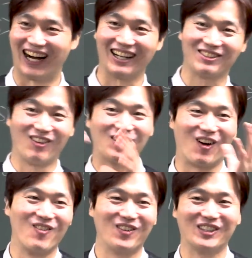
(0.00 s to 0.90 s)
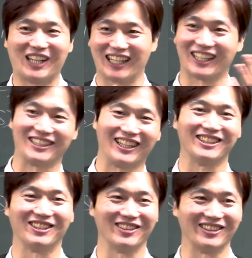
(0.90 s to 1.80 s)
아이 너무 공부 잘하게
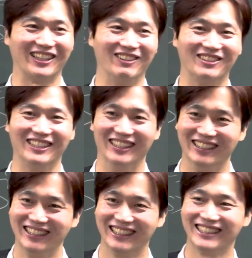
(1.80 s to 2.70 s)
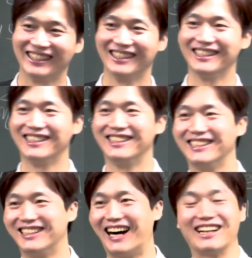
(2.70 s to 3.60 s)
생기셨어요 아무튼
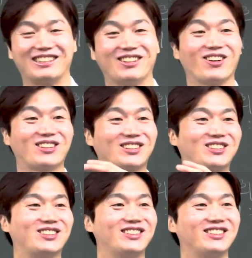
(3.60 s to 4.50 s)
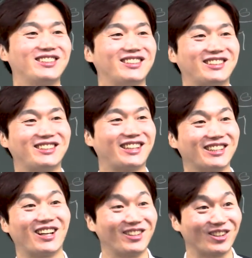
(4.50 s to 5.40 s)
아 그렇게
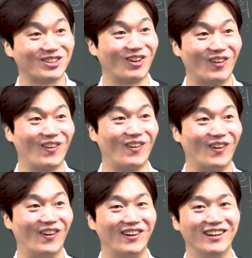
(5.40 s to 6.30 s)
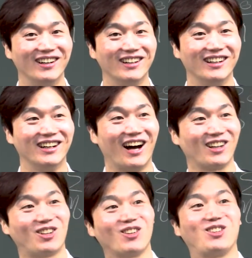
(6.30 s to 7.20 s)
생겨도
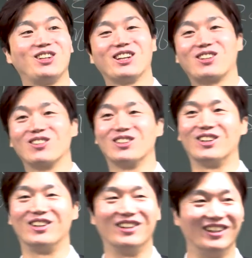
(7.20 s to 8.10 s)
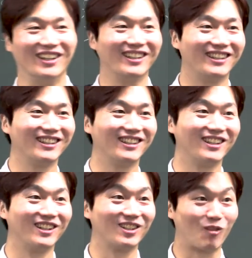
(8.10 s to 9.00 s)
아 저 뒤에 청년
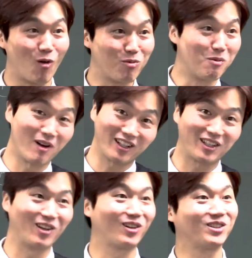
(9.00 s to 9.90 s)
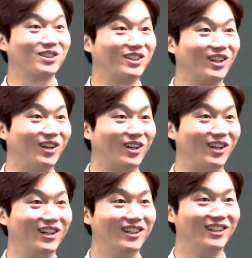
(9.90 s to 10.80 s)
공부만 하게 생겼거든요.
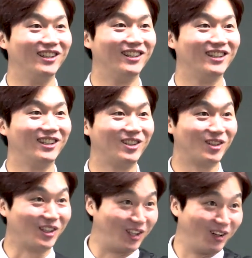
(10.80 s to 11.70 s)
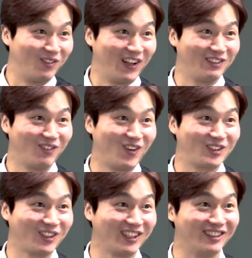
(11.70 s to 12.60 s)
우리 저 맨
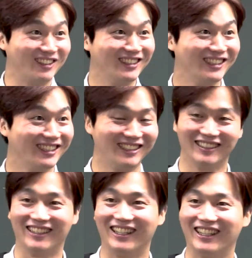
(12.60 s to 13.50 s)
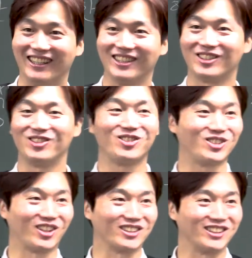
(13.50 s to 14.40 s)
모조리는 네 순수
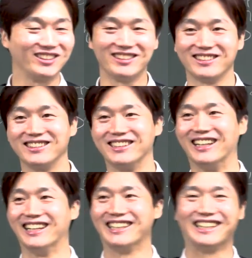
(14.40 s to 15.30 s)
청년. 네.